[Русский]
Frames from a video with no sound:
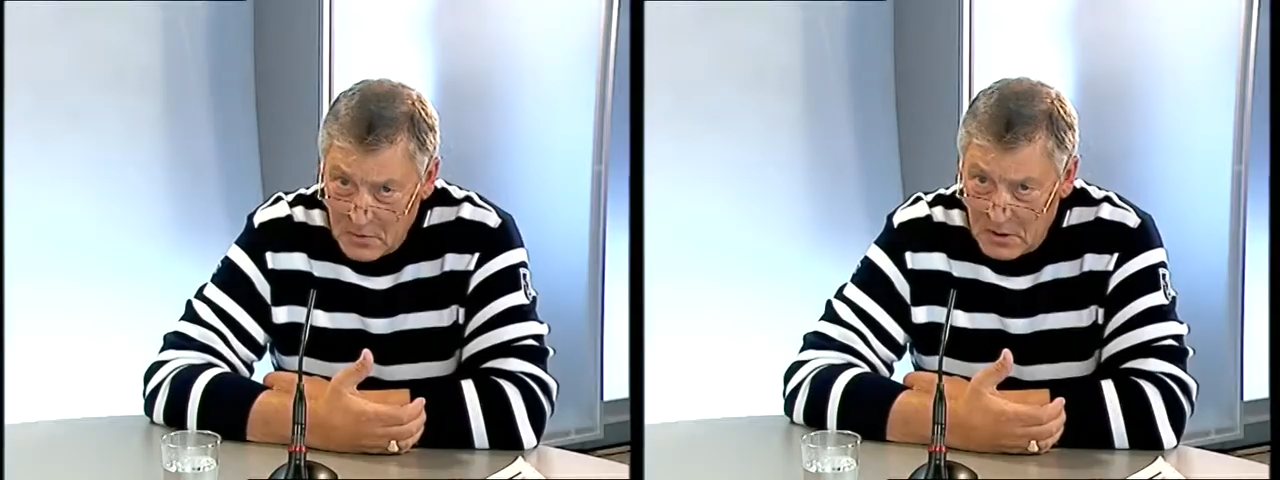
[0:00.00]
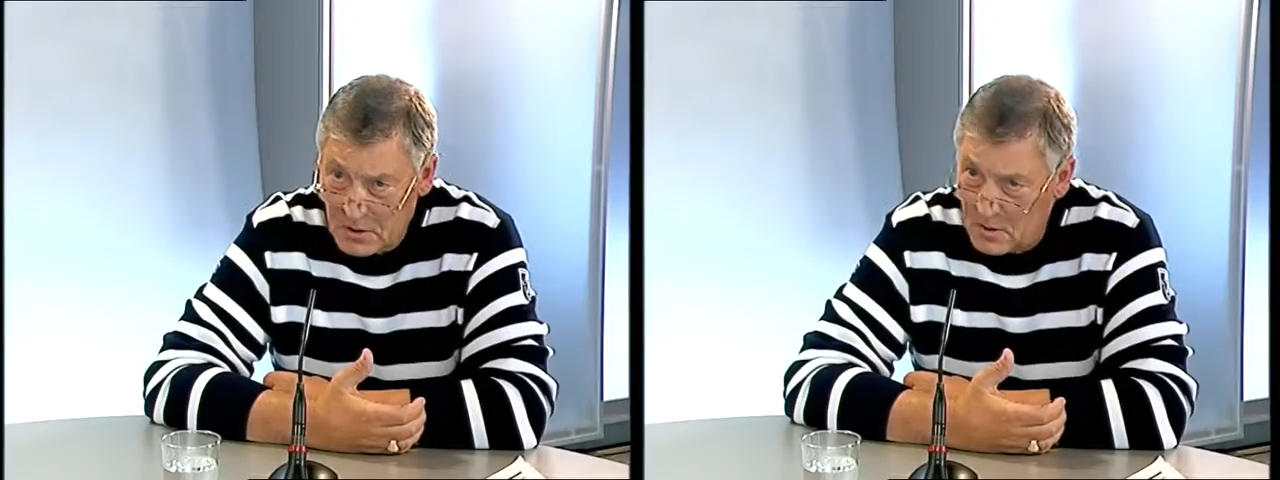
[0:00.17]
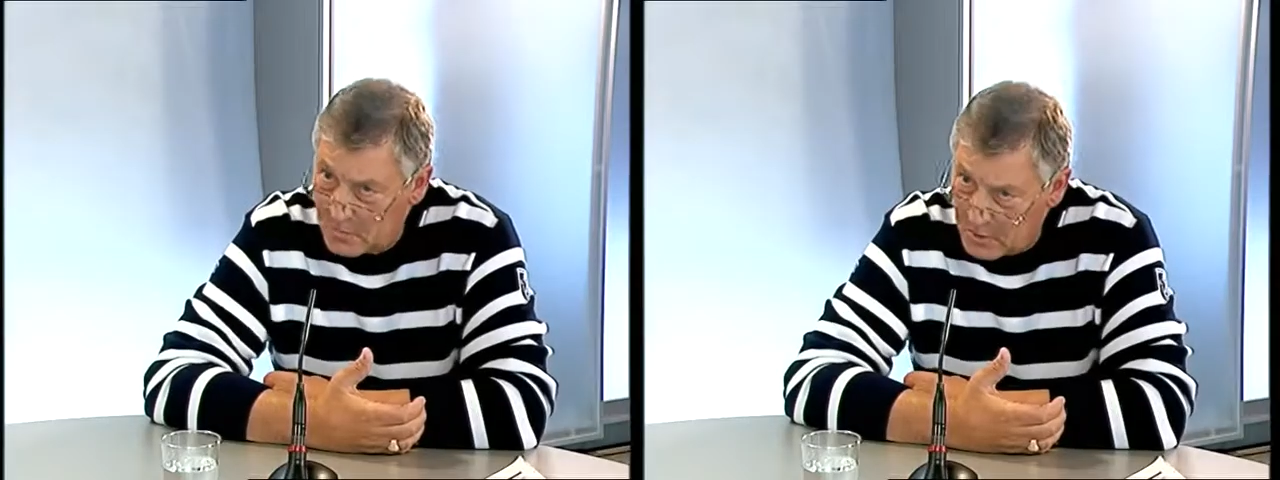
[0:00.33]

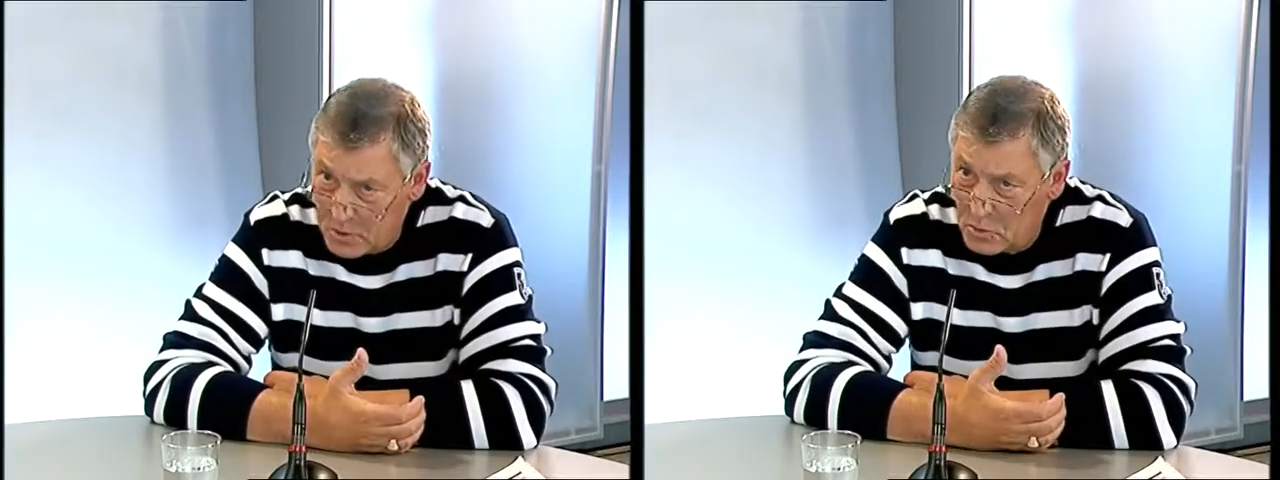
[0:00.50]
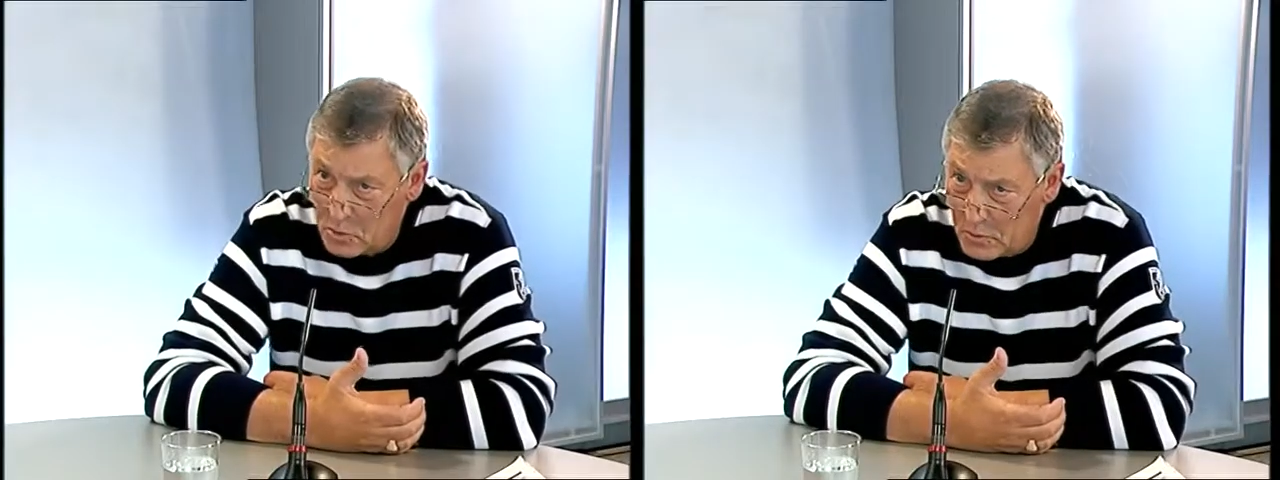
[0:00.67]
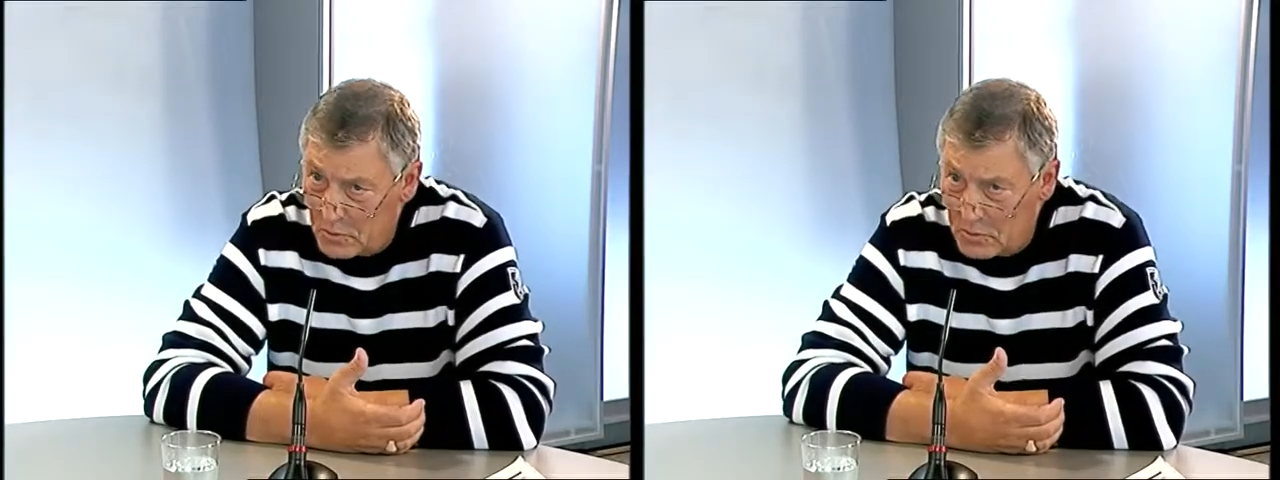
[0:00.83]
надо
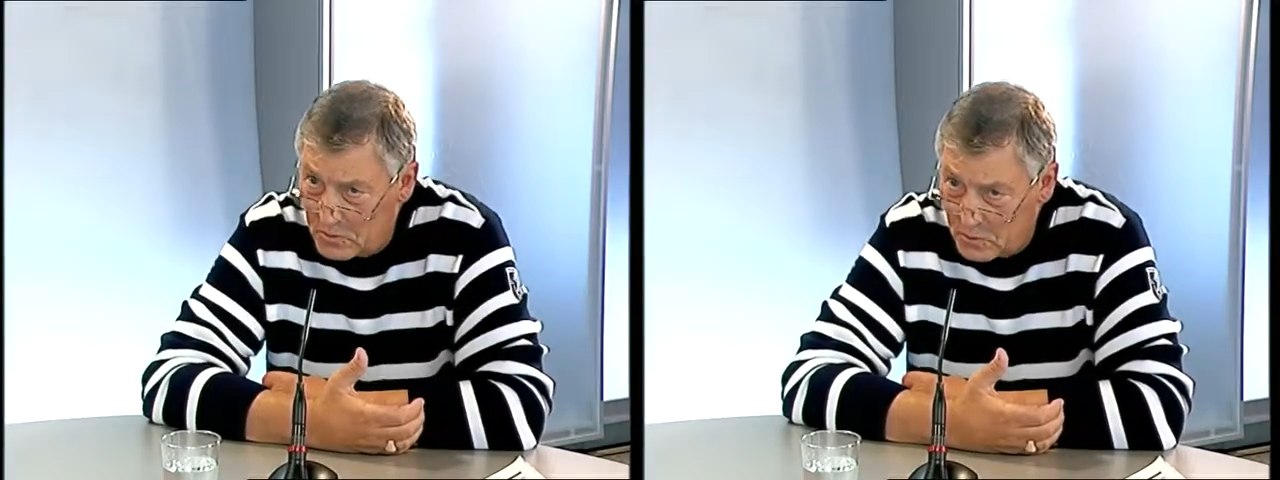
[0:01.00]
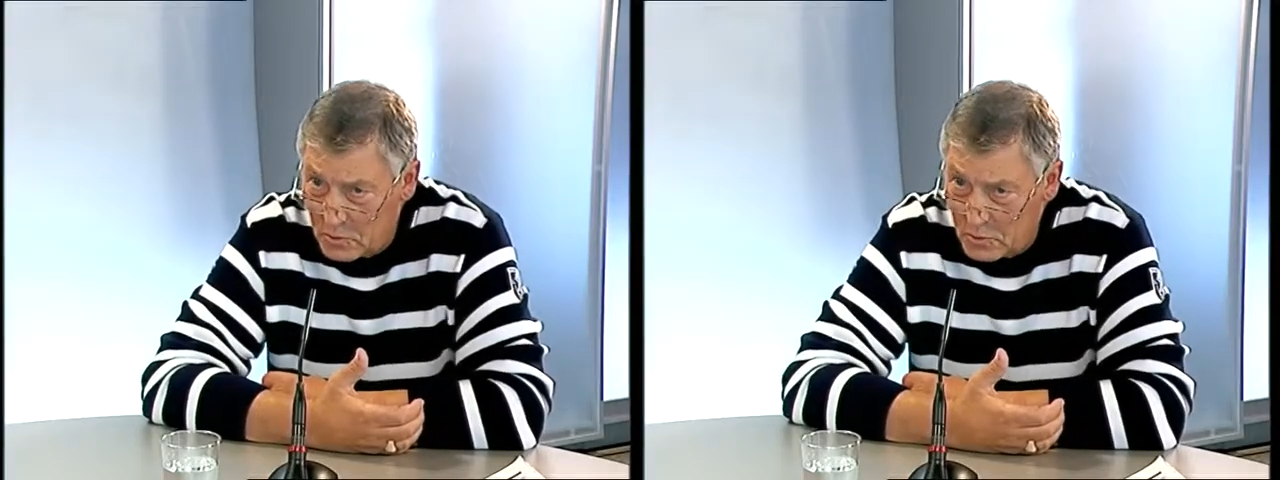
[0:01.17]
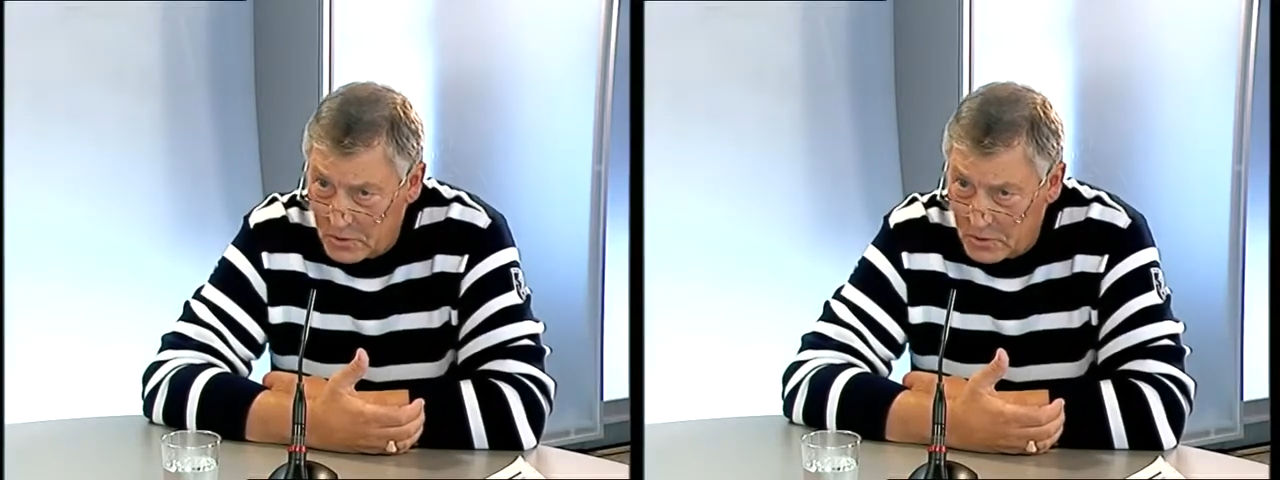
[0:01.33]
образовываться всю